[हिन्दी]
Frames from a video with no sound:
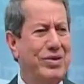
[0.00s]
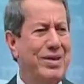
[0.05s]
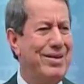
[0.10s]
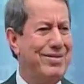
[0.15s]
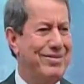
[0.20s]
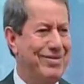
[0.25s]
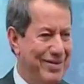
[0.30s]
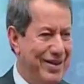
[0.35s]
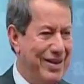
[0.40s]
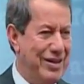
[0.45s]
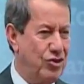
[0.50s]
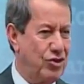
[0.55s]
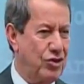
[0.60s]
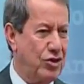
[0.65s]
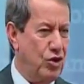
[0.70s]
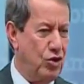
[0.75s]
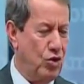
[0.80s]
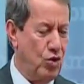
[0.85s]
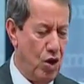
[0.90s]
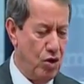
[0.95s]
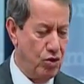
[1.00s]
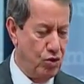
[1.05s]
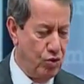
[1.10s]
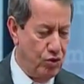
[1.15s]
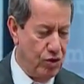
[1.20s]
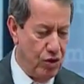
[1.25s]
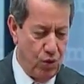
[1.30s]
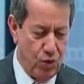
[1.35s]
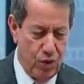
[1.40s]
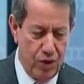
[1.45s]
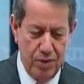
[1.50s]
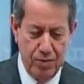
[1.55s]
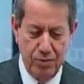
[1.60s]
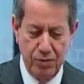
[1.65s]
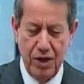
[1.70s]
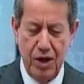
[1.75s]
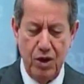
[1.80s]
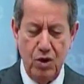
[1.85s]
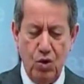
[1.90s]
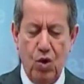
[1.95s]
जब भी हम ईशु के नाम में जमा
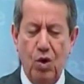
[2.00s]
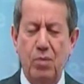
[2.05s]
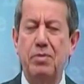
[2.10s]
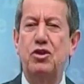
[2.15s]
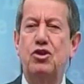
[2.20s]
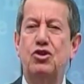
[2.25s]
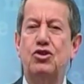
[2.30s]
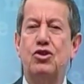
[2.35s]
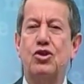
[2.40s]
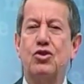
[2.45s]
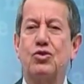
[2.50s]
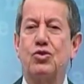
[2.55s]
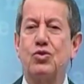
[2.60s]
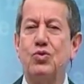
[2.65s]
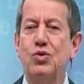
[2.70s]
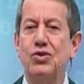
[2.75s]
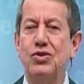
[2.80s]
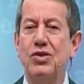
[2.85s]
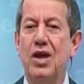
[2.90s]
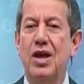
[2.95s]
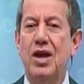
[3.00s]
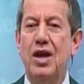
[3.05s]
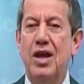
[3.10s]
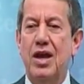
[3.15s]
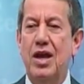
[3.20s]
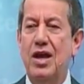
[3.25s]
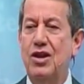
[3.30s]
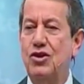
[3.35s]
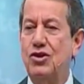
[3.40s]
होते हैं वो हमारे साथ होता है